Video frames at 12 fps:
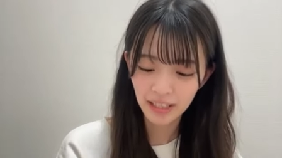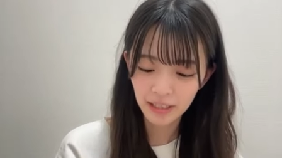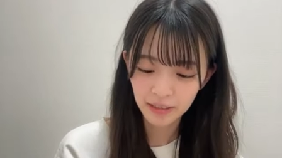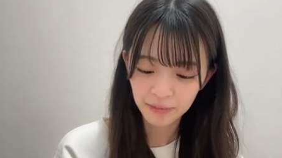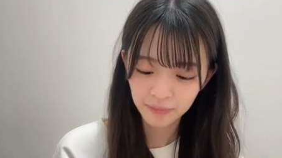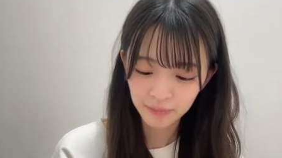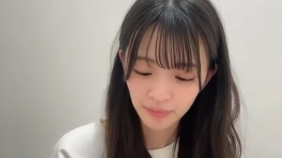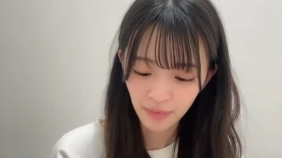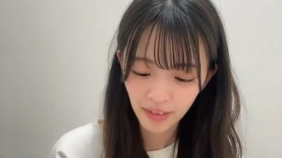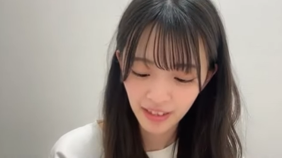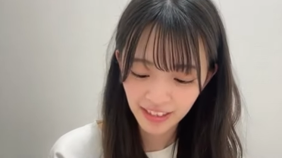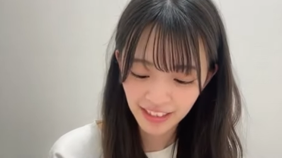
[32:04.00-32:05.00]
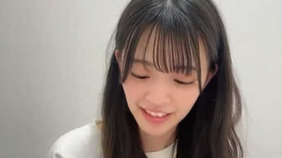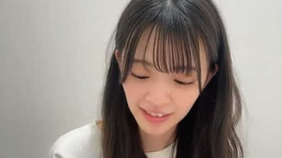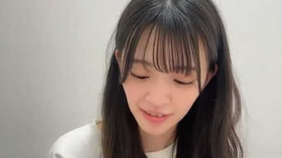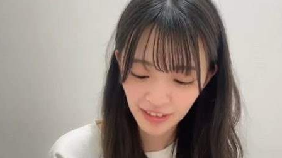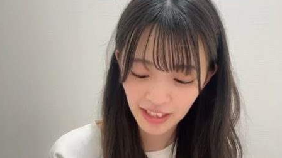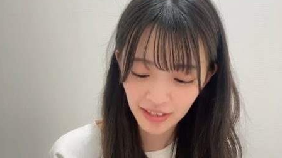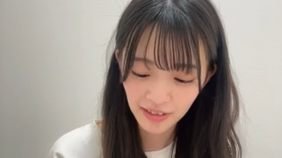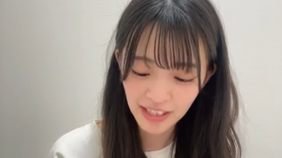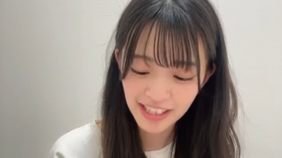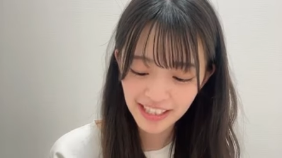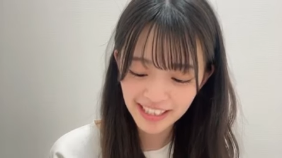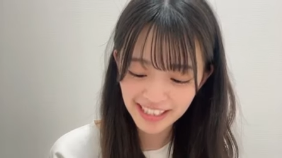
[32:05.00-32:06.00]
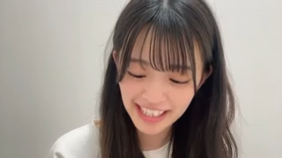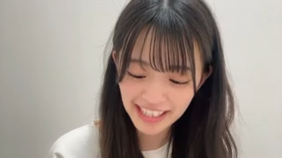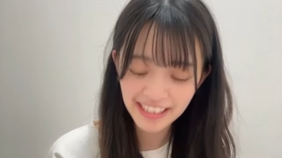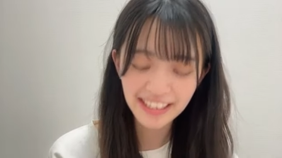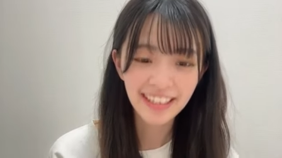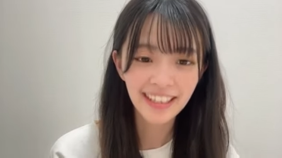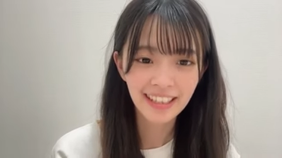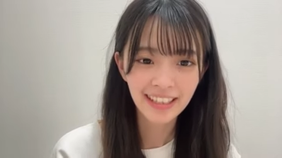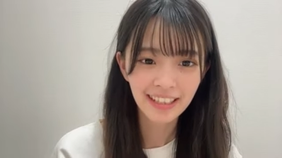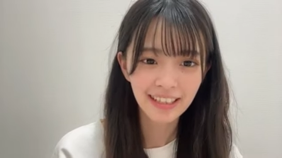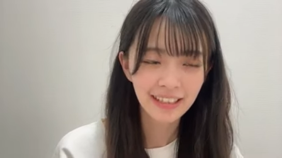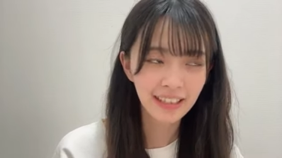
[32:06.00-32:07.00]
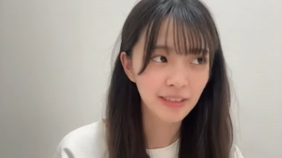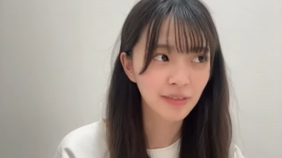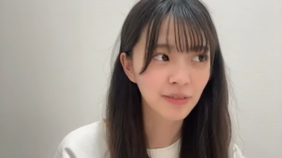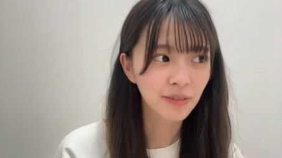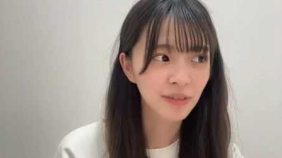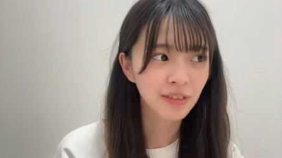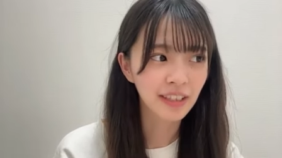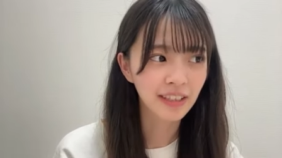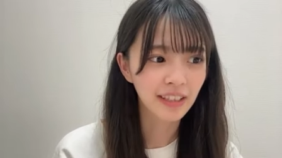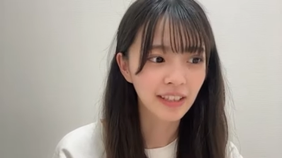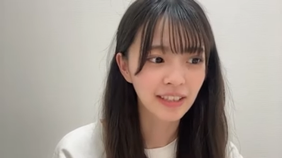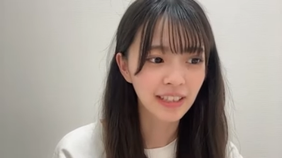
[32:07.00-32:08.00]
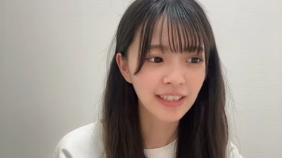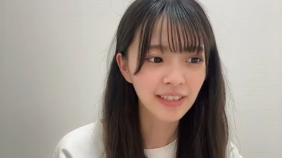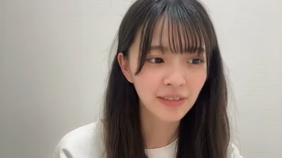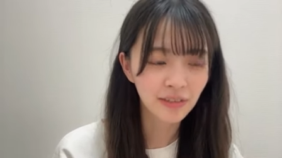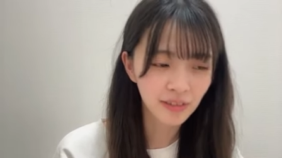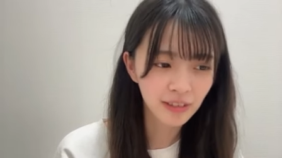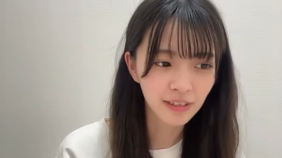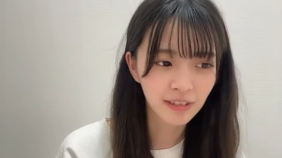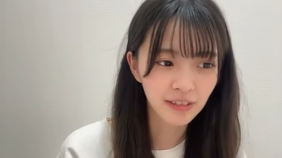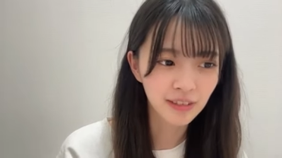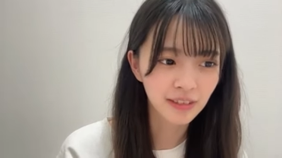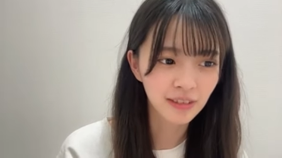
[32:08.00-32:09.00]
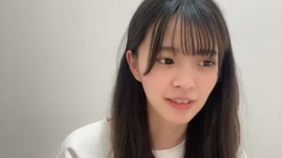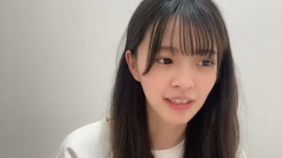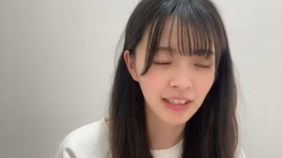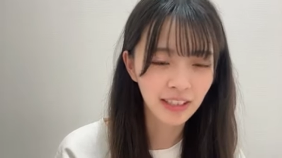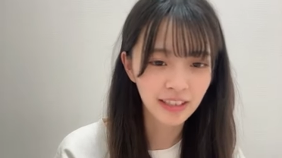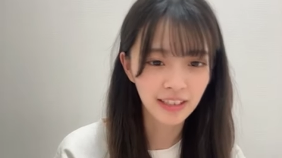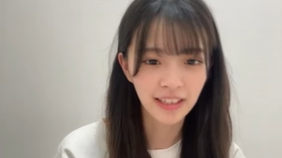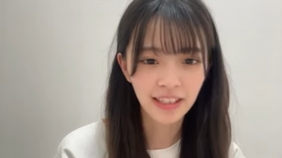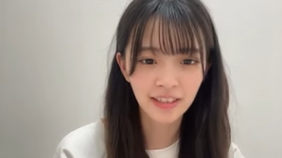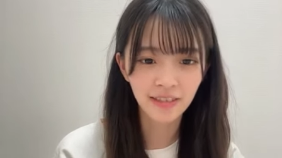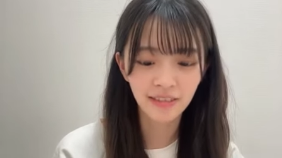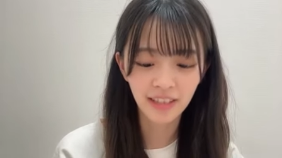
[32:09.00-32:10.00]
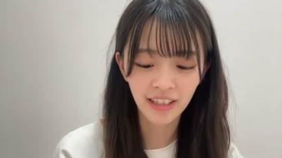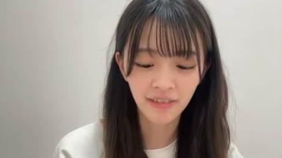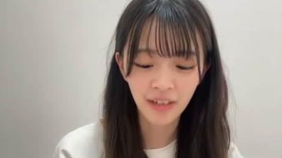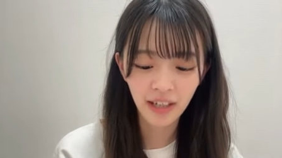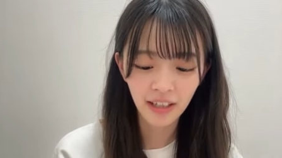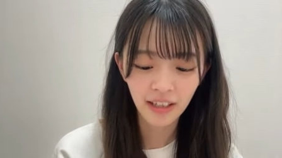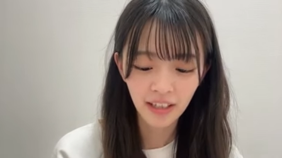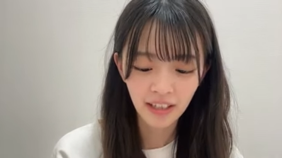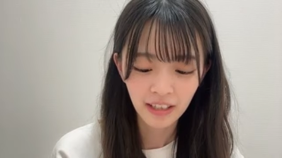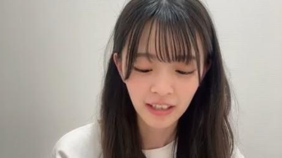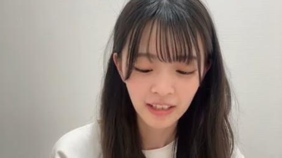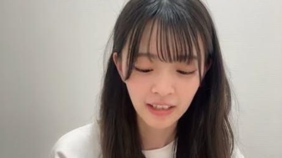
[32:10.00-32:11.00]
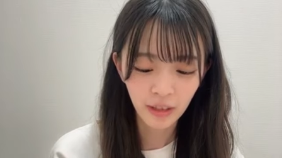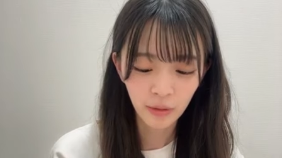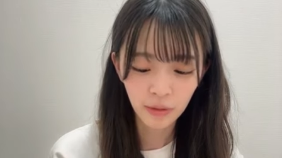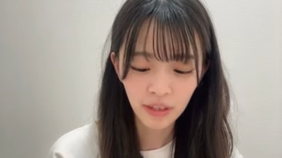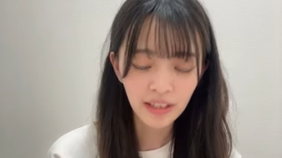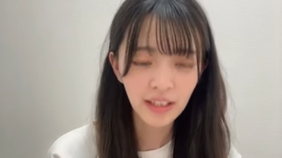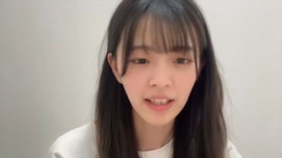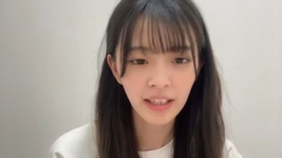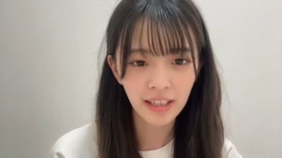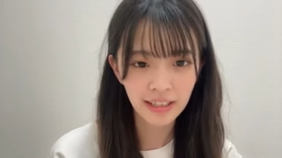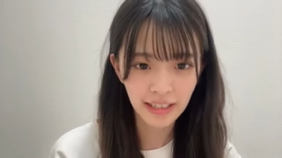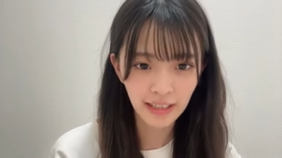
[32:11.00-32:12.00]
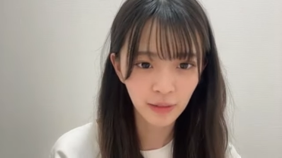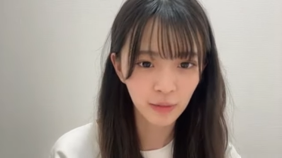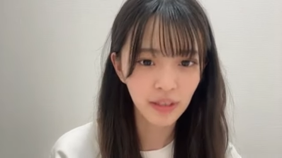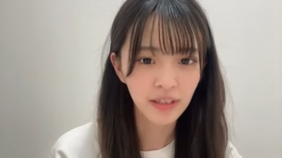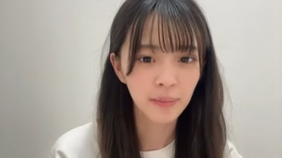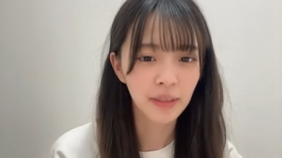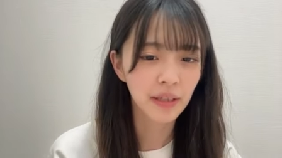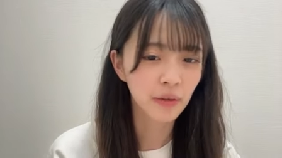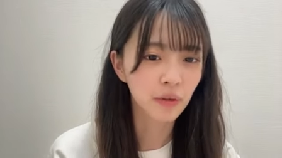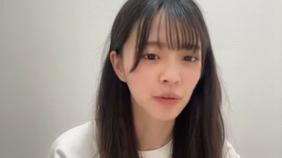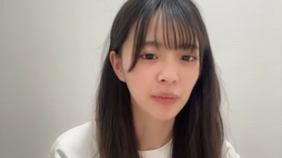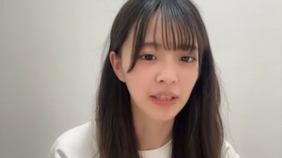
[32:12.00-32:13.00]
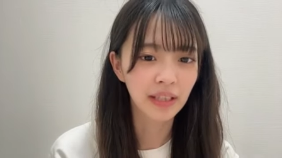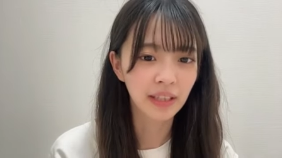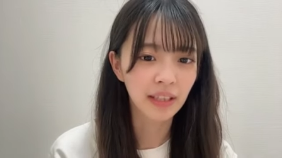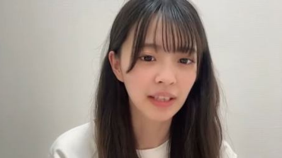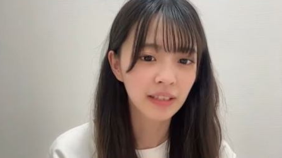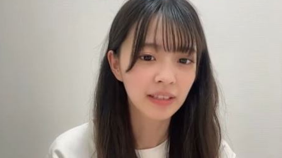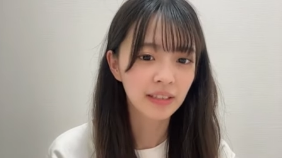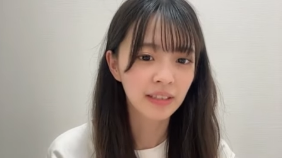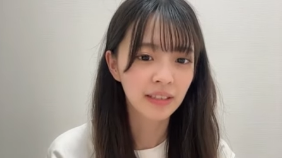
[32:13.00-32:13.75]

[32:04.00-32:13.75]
なんかそう弥生にでそのなんかラジオの収録の時にじゃあ最終回はじゃあお互い宛てにお手紙書こうみたいな